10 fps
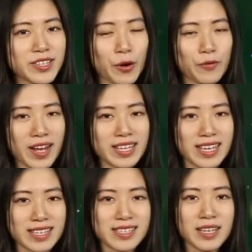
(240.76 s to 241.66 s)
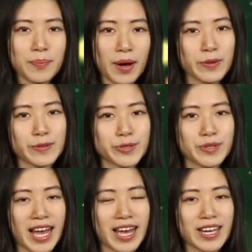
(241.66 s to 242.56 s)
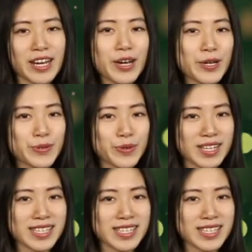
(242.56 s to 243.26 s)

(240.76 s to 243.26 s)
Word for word: 头发的颜色暴露出来。如果